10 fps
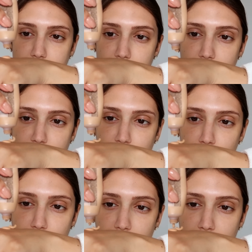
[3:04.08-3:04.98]
Essa da
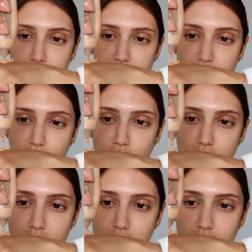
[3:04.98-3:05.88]
Avon é mais
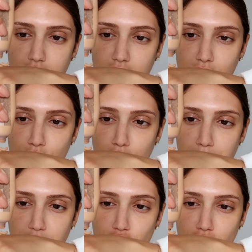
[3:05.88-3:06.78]
grossinha. Eu sou
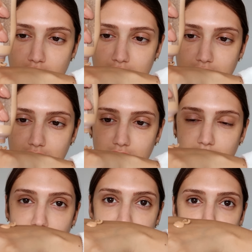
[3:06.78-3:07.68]

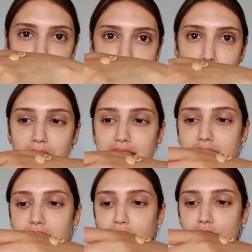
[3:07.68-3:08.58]
apaixonada com essa
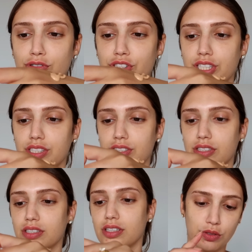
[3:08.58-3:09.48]
base da Avon,
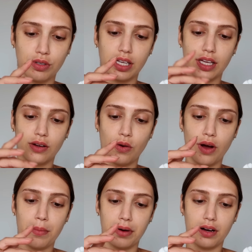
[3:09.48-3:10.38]
gente. Mistura aqui
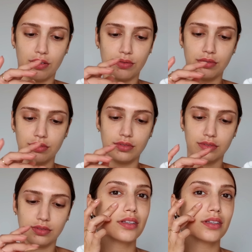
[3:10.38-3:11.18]
com a mão